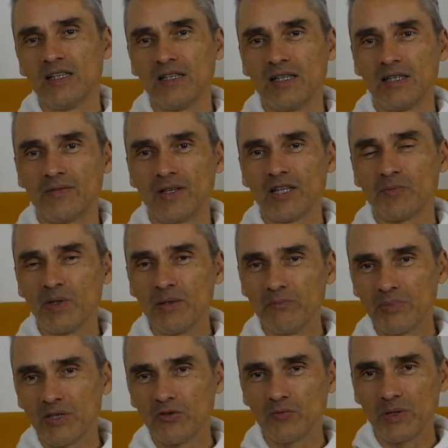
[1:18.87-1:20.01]
äh, weil ich bin im
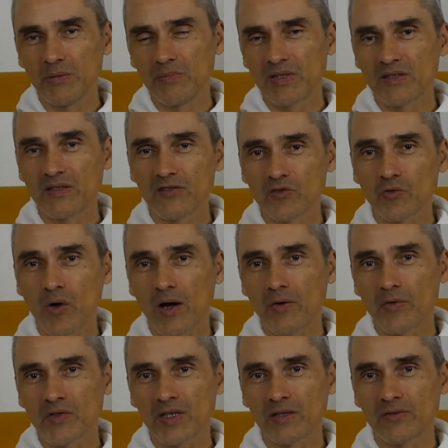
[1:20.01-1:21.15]
B2B-Business zu
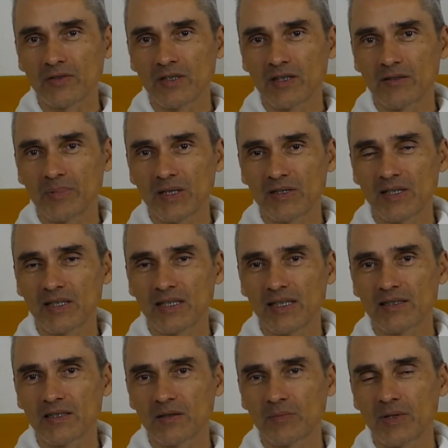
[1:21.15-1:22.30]
Hause und da passiert
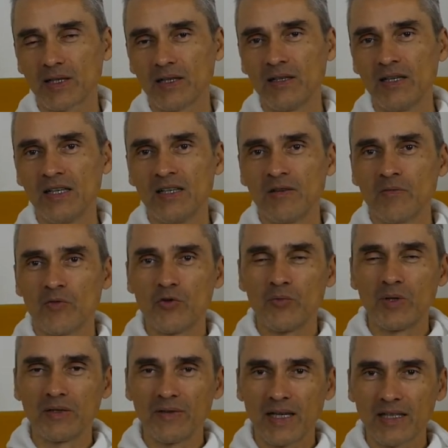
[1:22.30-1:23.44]
halt, sagen wir mal,
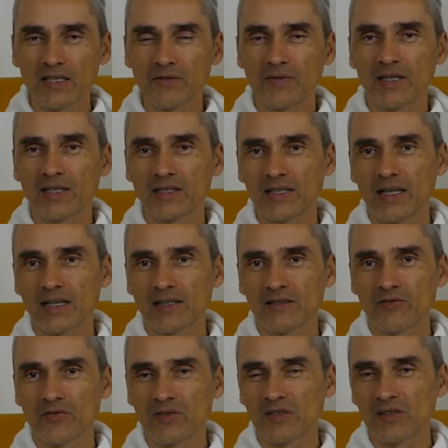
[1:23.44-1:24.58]
über die Weihnachtsfeiertage.
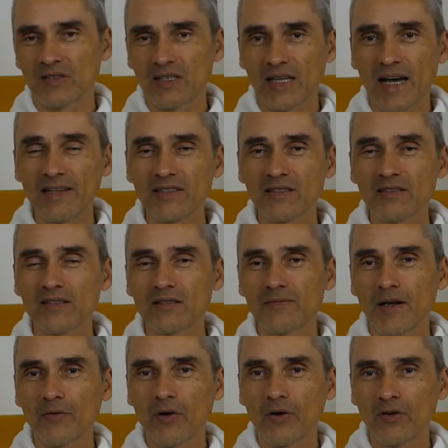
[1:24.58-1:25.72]
Das ist die einzigsten
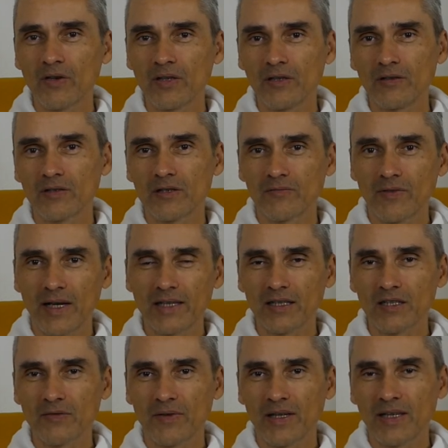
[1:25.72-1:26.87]
zwei Wochen
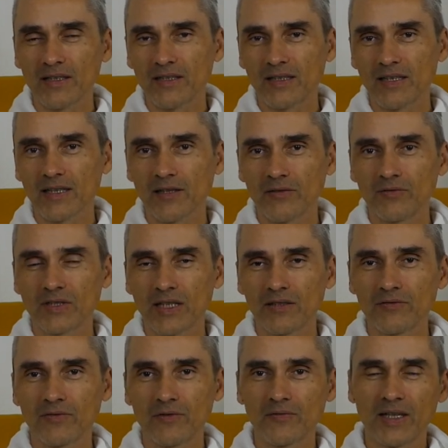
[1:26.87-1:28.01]
Weihnachtsfeiertage und
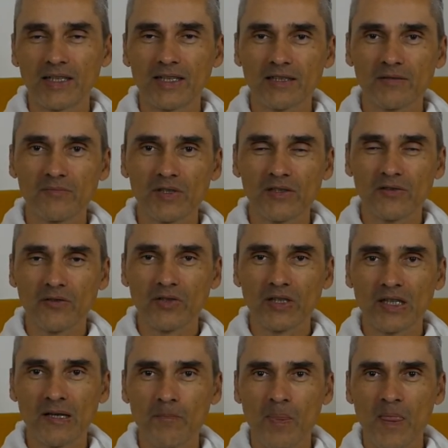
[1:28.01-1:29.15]
dann von Weihnachten bis
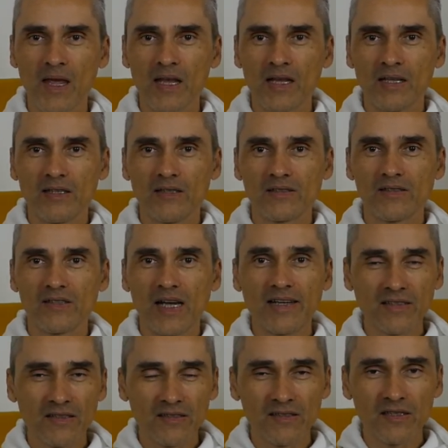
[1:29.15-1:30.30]
Neujahr. Es sind die
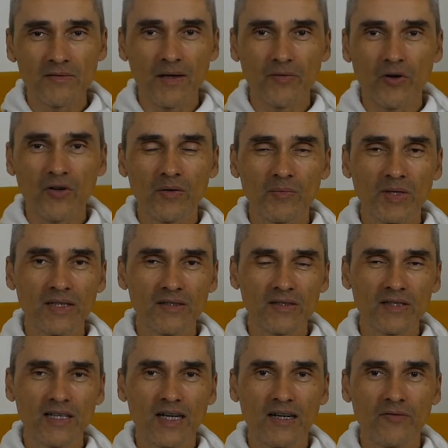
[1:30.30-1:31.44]
einzigsten zwei Wochen im
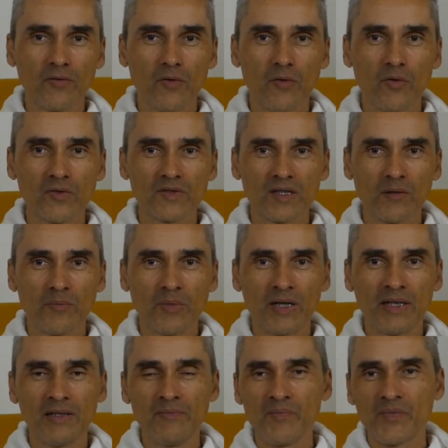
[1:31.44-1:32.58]
ganzen Jahr, wo, sagen wir
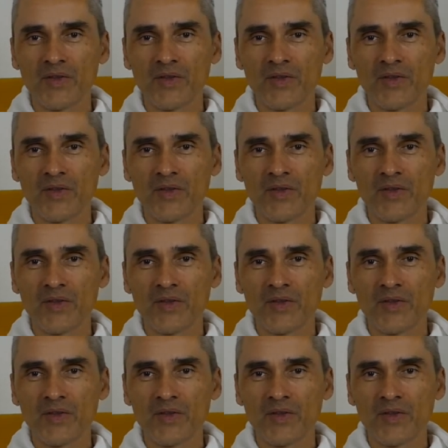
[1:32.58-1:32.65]
mal,